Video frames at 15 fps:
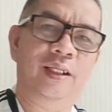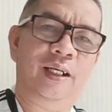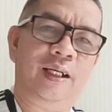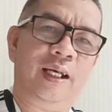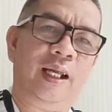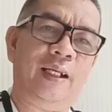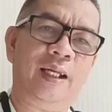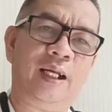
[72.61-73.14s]

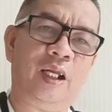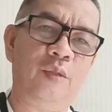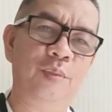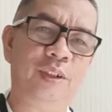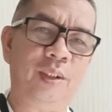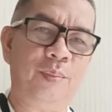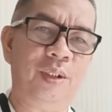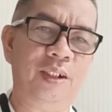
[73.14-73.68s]
Karena kalau
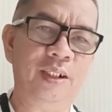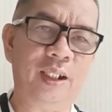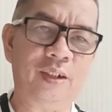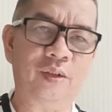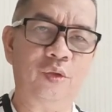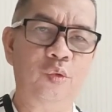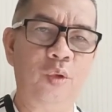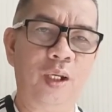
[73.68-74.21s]
bisa
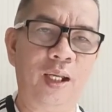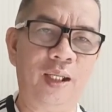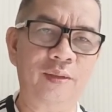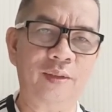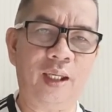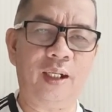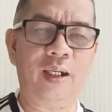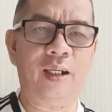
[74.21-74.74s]
melihat duel
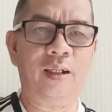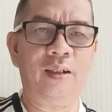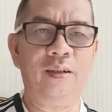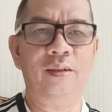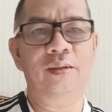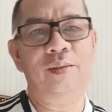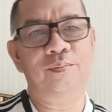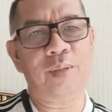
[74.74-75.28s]
antara
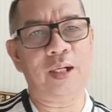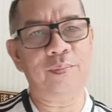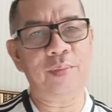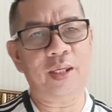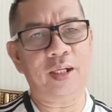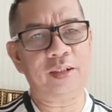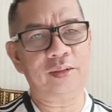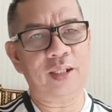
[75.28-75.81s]

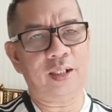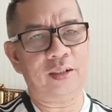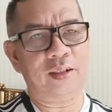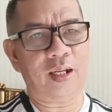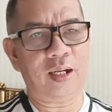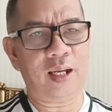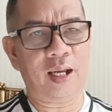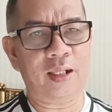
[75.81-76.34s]
Palmeiras dan
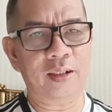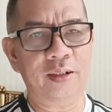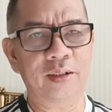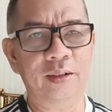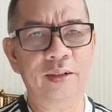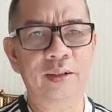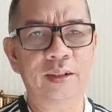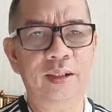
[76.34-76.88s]
Al
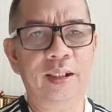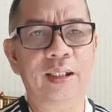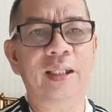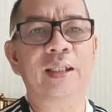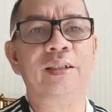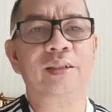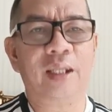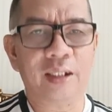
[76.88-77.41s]
Ahli,
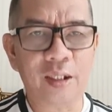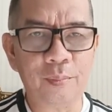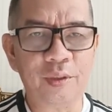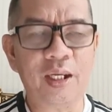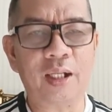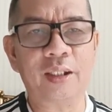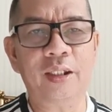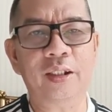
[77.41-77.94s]
saya
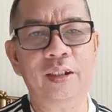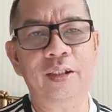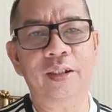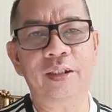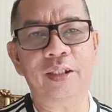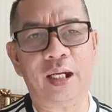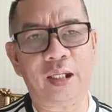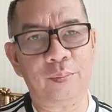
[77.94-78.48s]
meyakini
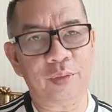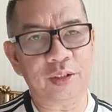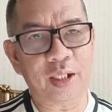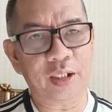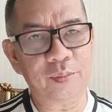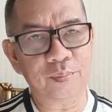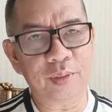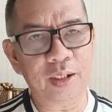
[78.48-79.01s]
ini akan
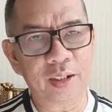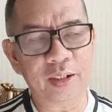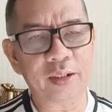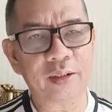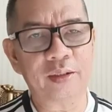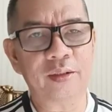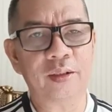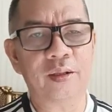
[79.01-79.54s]
menjadi
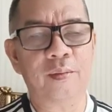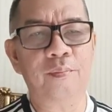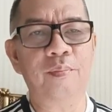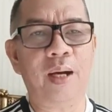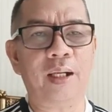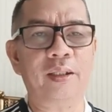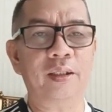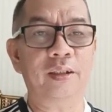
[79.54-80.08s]
milik
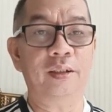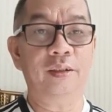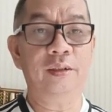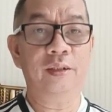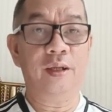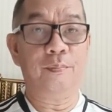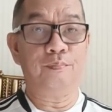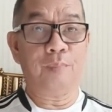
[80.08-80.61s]
bagi
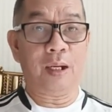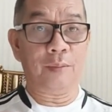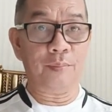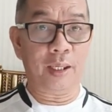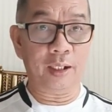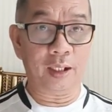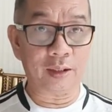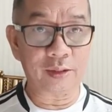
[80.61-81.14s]

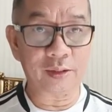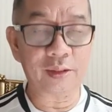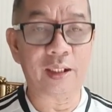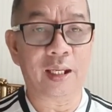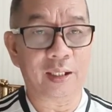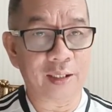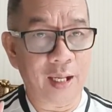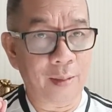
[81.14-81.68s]

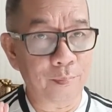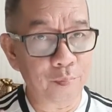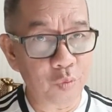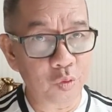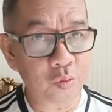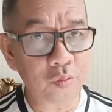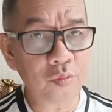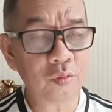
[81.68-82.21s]
Palmeiras.
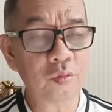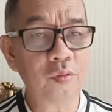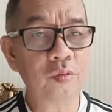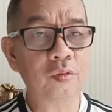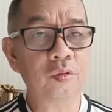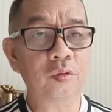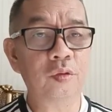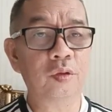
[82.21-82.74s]
Namun
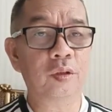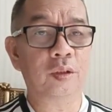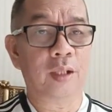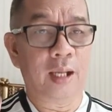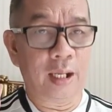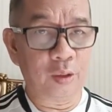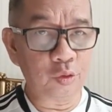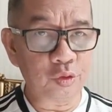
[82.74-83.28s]

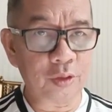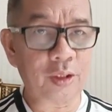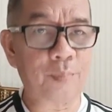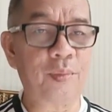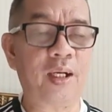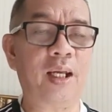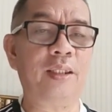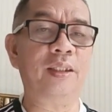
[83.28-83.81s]
harus tetap
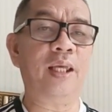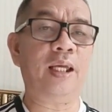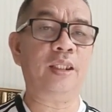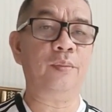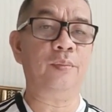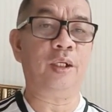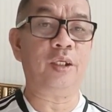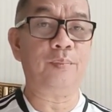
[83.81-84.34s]

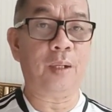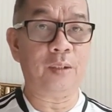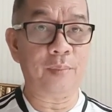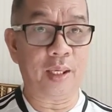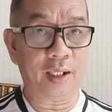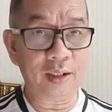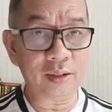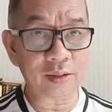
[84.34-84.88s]
berhati-hati bagi
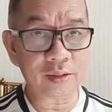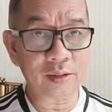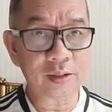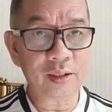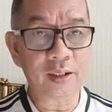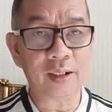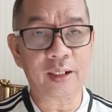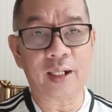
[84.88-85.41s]
Palmeiras
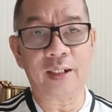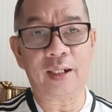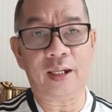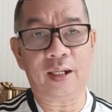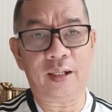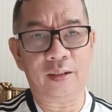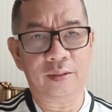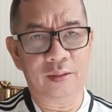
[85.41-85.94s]

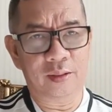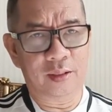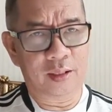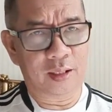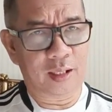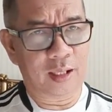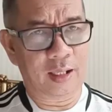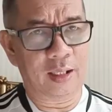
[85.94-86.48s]
karena
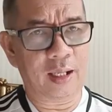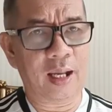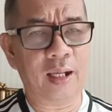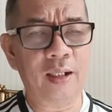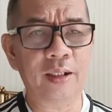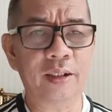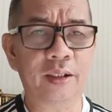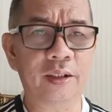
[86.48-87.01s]
Al
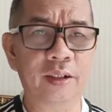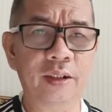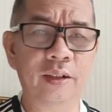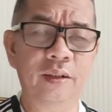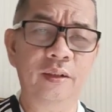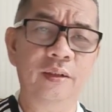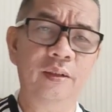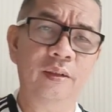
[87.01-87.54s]
Ahli
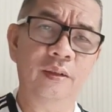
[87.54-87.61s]
ini